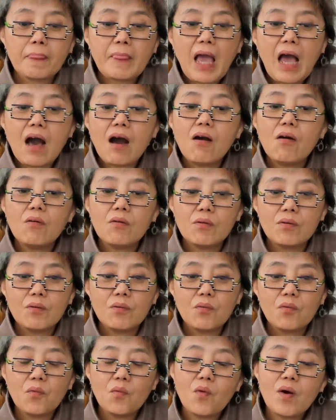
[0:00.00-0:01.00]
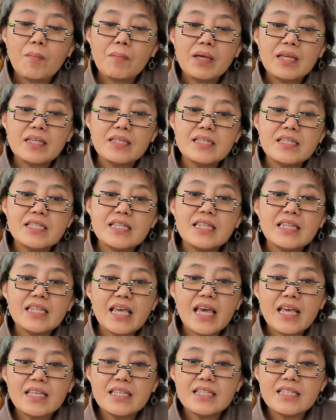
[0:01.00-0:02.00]
好，我们今
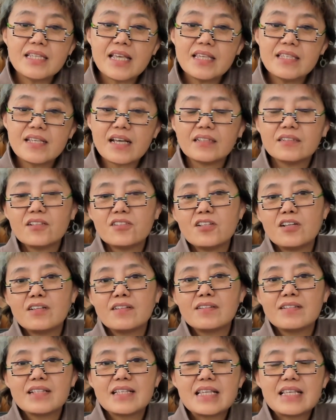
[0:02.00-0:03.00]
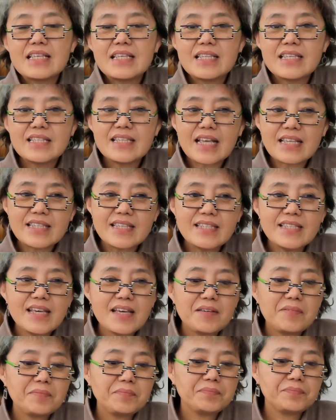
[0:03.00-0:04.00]
天先讲到这儿，下期
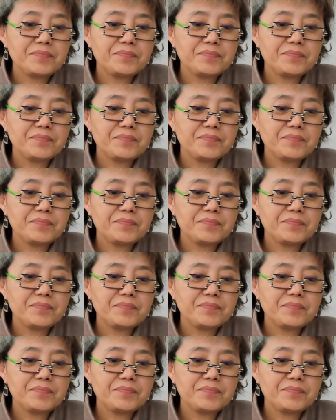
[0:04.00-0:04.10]
见。